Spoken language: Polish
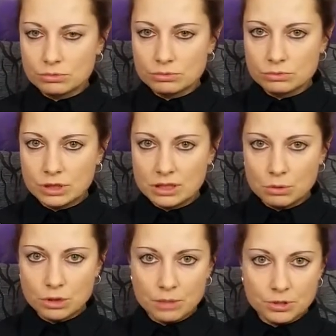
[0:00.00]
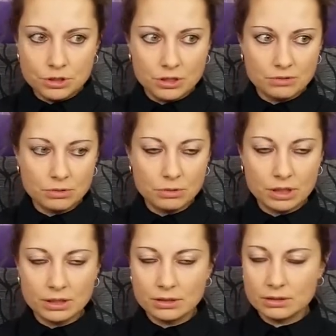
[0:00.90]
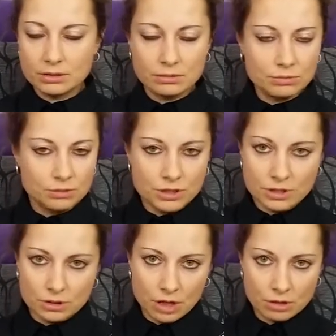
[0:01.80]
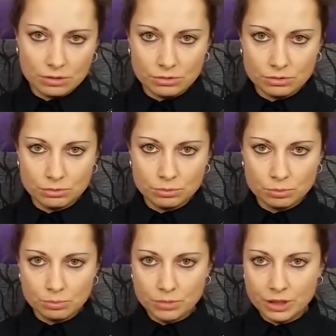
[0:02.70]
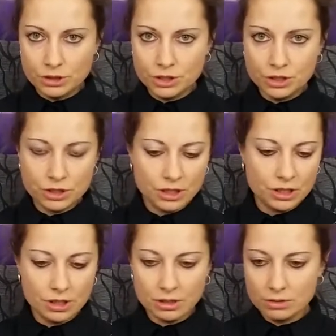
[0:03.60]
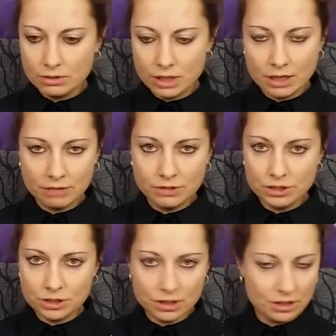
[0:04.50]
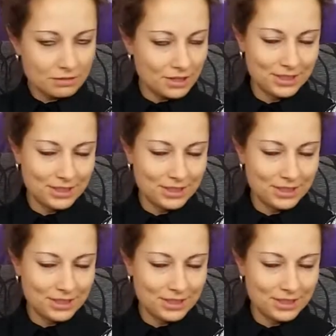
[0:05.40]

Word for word: nie całujemy się w ogóle, nie, wszystko na y, ręczniczki, rękawiczki.